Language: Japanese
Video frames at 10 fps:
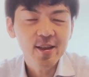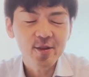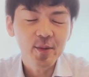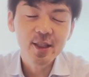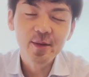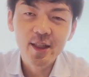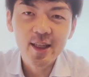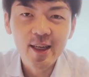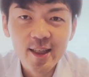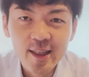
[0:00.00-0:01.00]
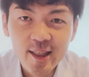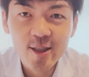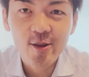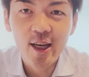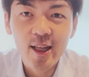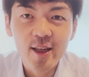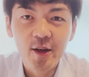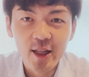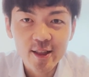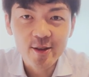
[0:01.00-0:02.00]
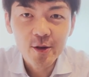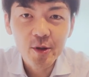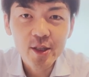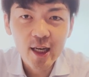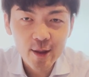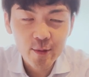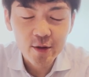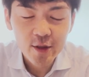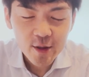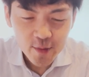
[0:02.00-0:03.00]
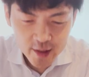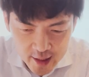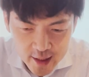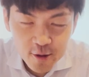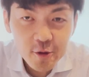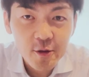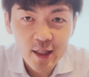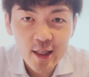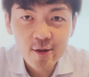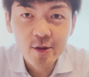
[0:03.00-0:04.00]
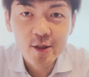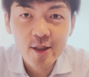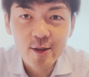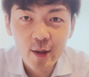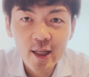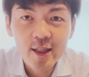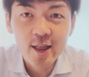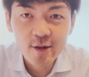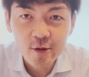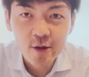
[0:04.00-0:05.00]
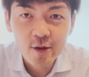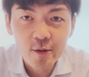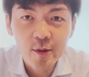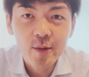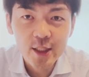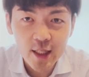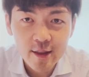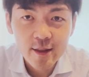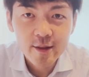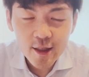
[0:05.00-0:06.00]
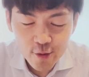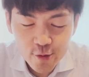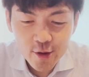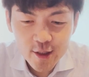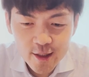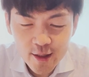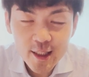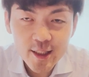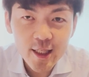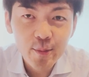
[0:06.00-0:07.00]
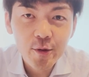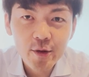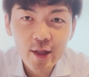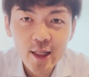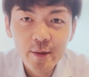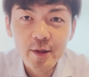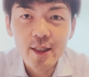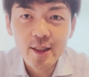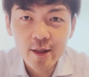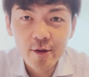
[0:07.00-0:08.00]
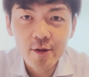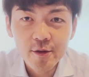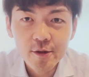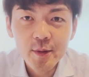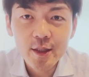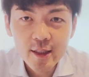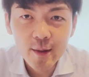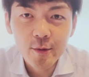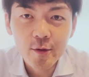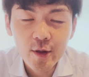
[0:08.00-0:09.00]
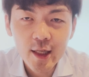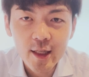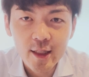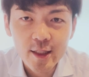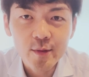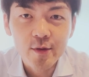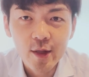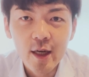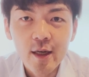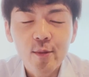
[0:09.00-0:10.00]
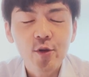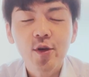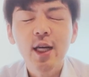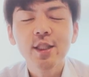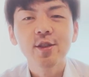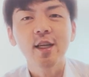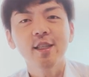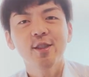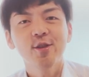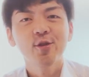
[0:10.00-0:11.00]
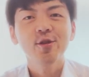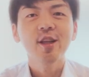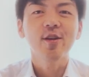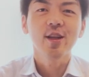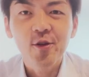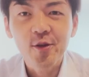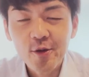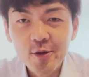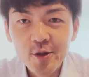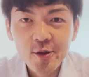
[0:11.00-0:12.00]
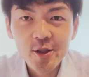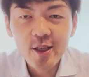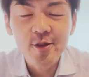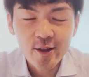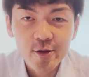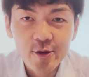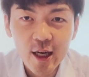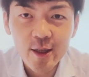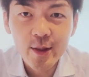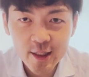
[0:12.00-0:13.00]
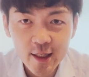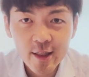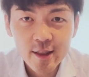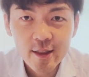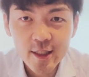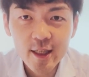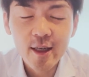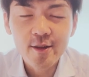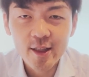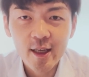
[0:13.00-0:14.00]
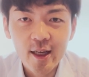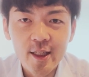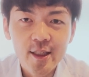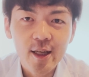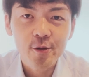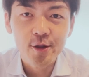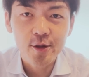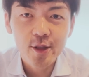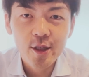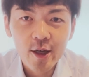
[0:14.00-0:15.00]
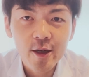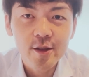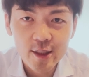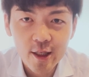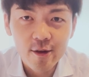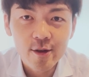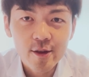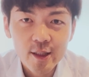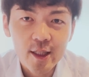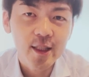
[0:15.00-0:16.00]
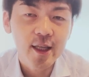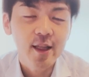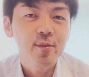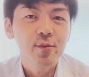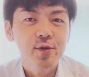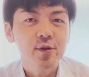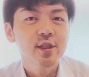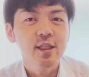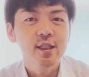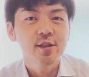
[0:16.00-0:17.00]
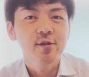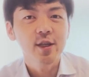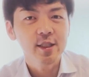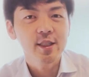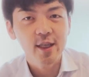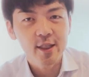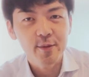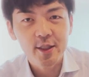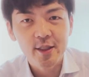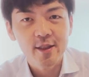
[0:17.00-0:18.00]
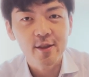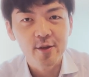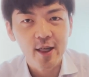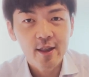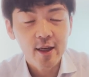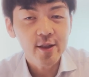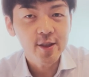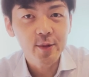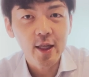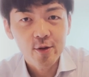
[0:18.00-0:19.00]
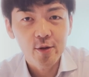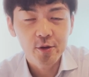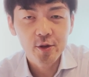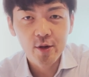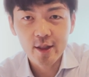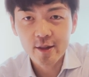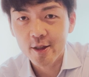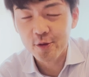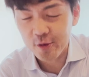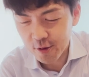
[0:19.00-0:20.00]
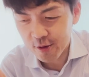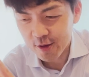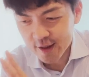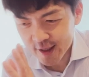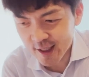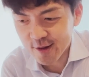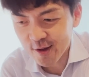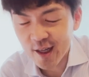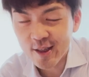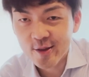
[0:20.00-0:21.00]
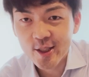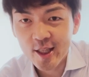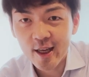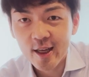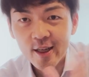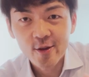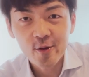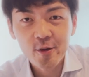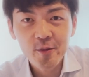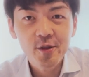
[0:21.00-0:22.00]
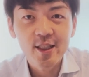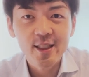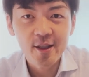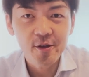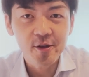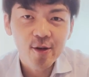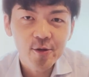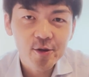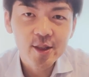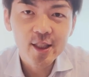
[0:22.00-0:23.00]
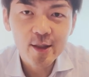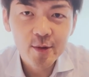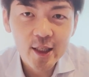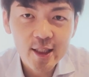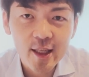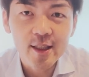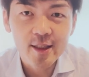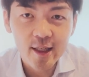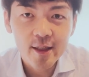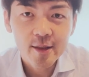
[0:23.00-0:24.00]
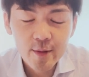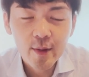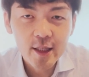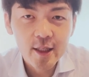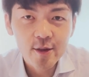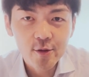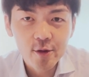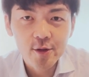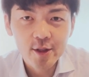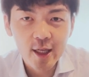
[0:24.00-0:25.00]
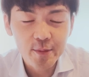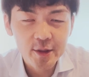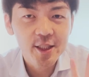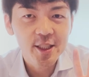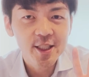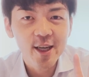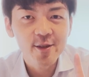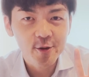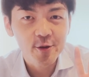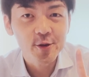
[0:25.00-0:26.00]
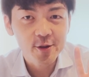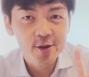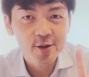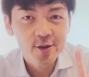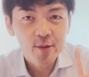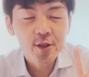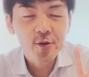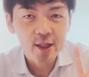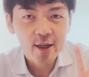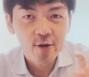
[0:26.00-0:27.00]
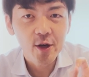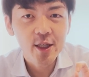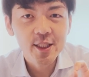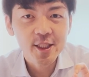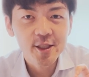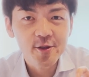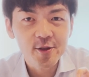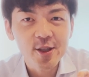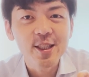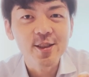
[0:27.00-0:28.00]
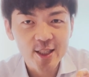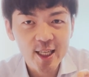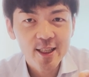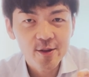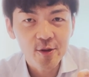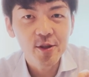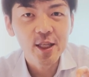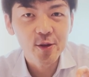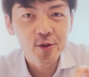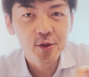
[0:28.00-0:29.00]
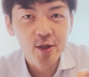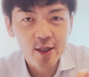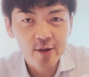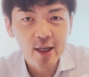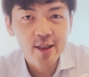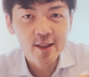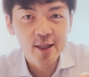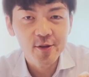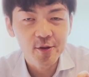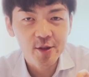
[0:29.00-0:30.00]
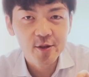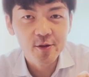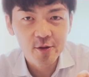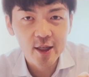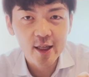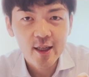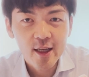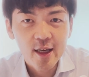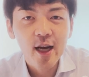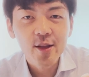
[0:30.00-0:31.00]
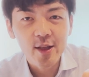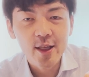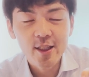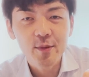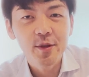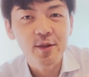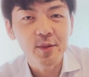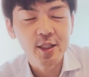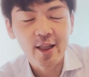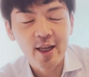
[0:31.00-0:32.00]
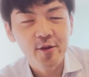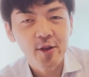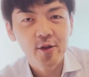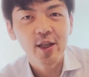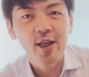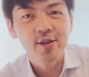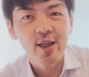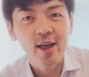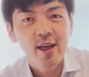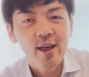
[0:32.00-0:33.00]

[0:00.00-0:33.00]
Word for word: なので、まだまだなかなかできるようにならないのかなと思いながらも、まあ、できることはね、一つずつ学んでいこうと思いましたね。いや、本当に何かサポートできればいいんですけど、うまくサポートできない自分をね、もどかしく感じることっていうのがね、もう当直してるとよくありますね。せっかくね、ありがたいことに呼んでくれるんですけど、先生何分後に何々の患者さんが来ますっていうので、カルテ見てね、どういう人かっていうのをちゃんと把握して臨むんですけど、本当に何もできないですね。今できることといったら PCR を取ること、あとはね、お話聞くことですよね。どんな症状かとかっていうのを聞くことで、あとね、キビキビした対応と取れないので、